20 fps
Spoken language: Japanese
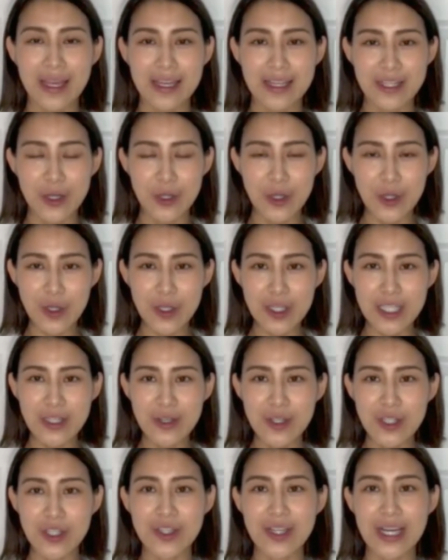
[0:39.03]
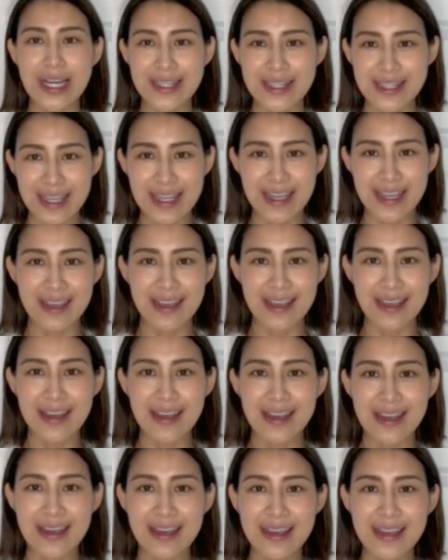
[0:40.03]
その年の10月に
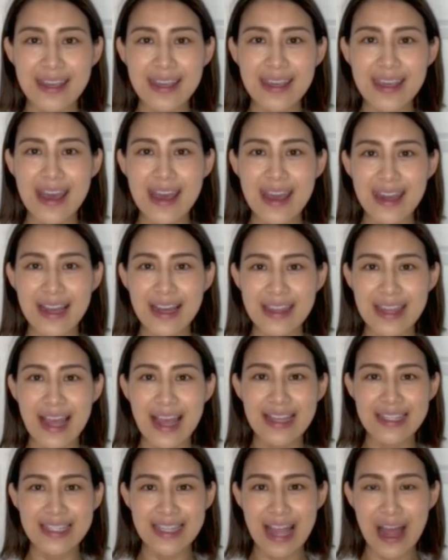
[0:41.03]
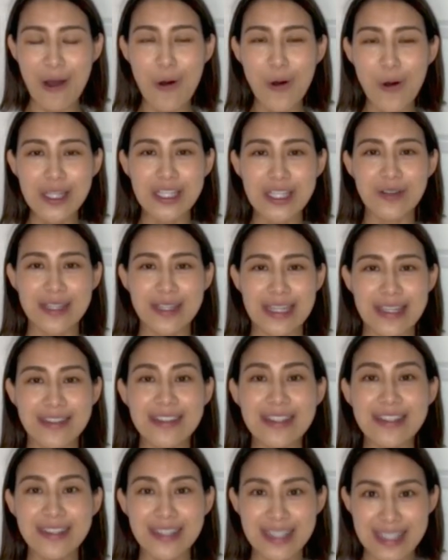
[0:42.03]
非営利型社団法人を設
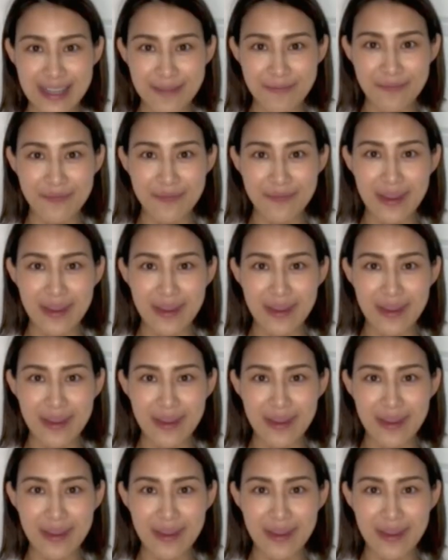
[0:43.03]
立し、